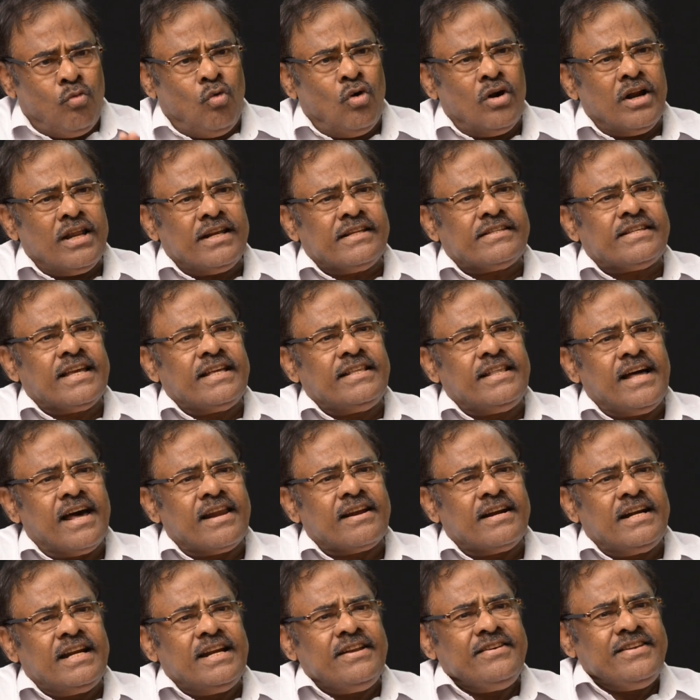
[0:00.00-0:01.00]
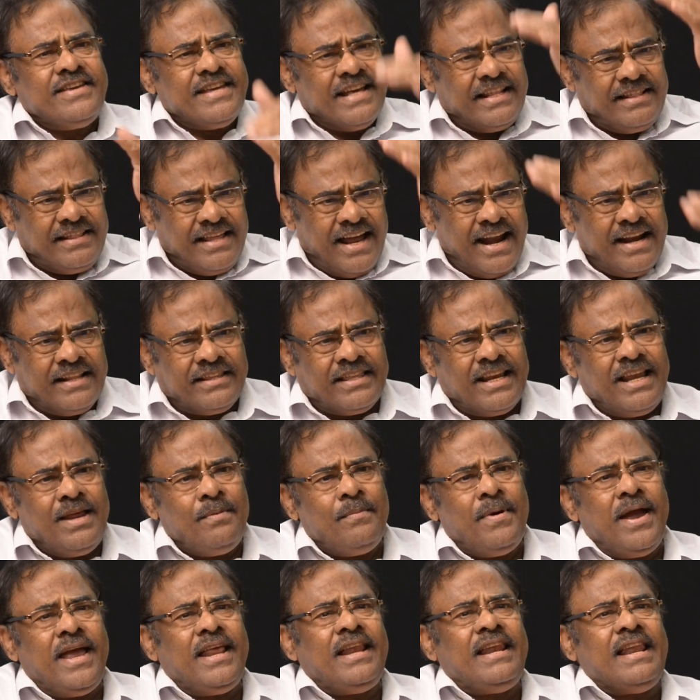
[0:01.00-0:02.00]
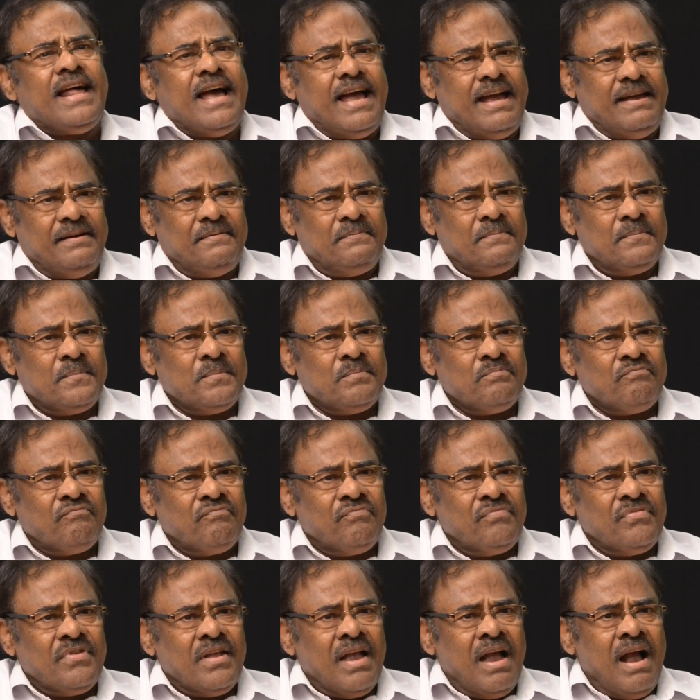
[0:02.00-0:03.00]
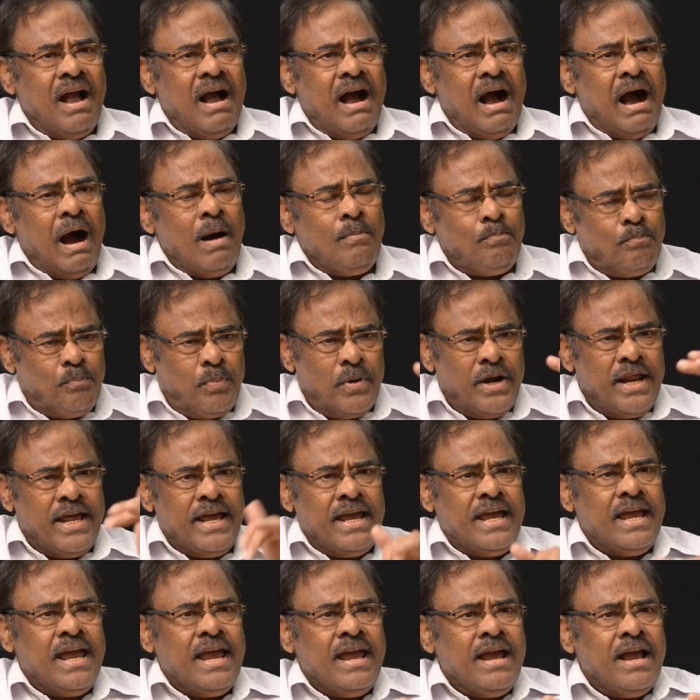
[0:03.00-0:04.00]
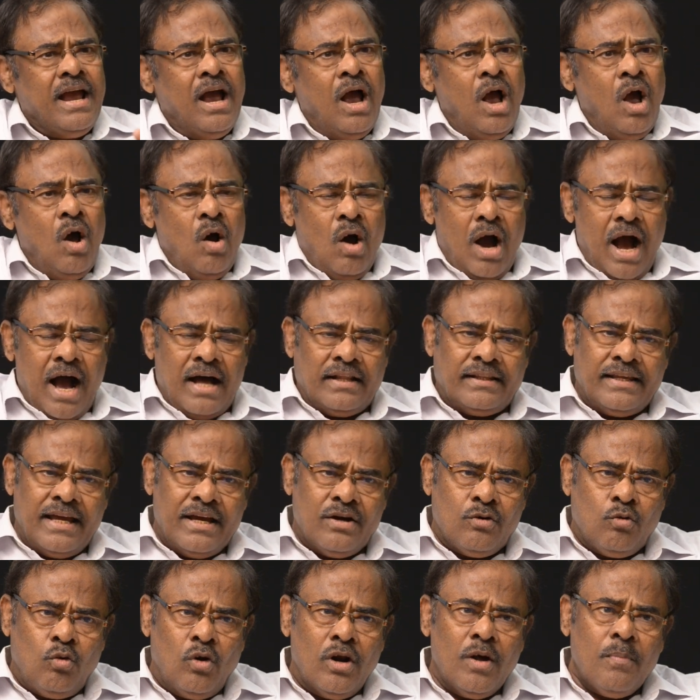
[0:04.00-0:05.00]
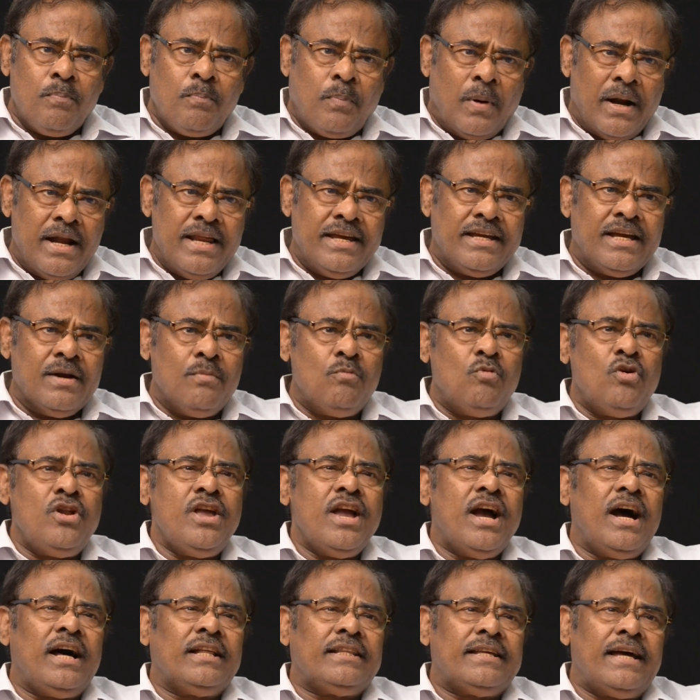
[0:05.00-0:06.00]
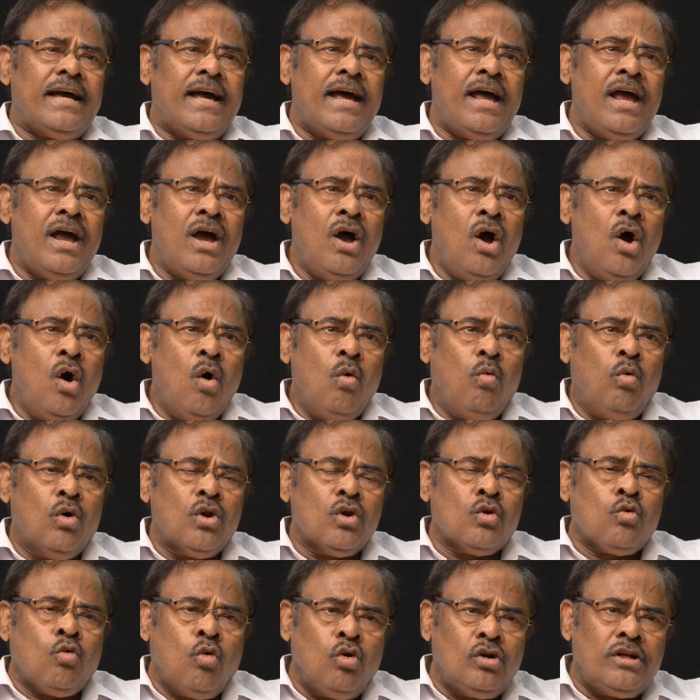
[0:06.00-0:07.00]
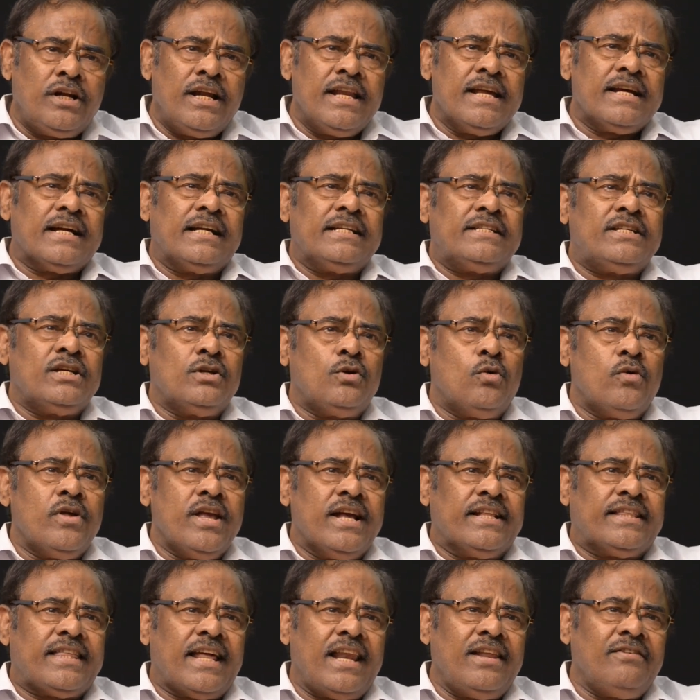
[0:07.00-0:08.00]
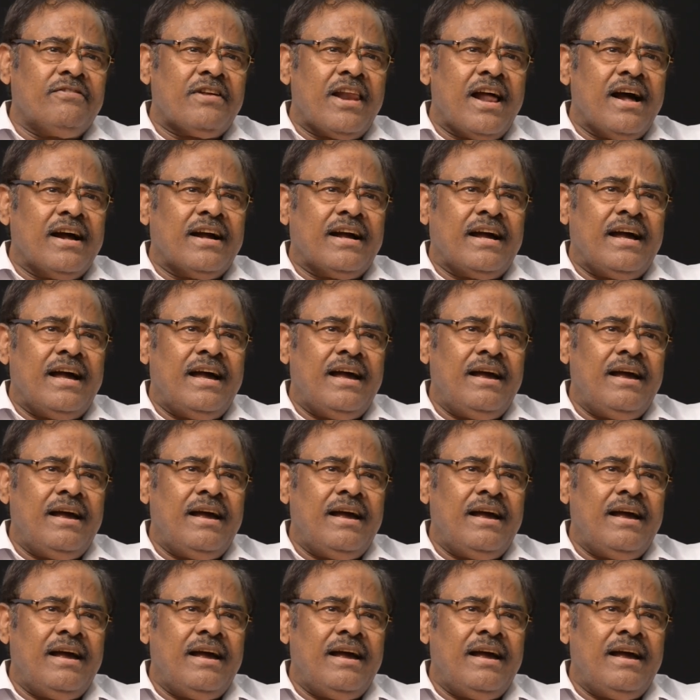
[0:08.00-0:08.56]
ஊழல் செய்தார்கள்னு எந்த இடத்துலையுமே இல்லை அப்படி அதை கூட படிக்க முடியாத ஒரு கூட்டணி கட்சியினுடைய தலைவராக